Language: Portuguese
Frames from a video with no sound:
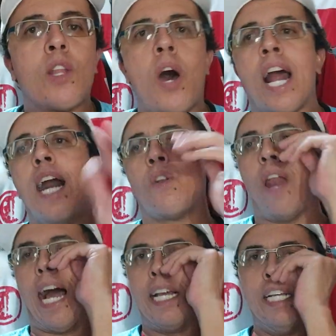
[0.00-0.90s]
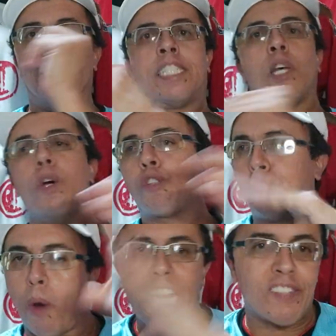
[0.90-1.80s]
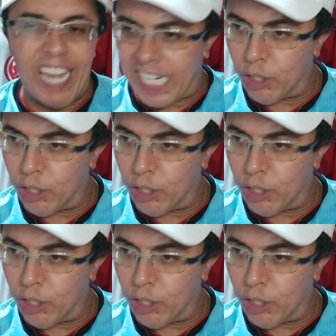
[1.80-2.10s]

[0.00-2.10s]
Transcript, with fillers: adorando lá. Se o esporte vai,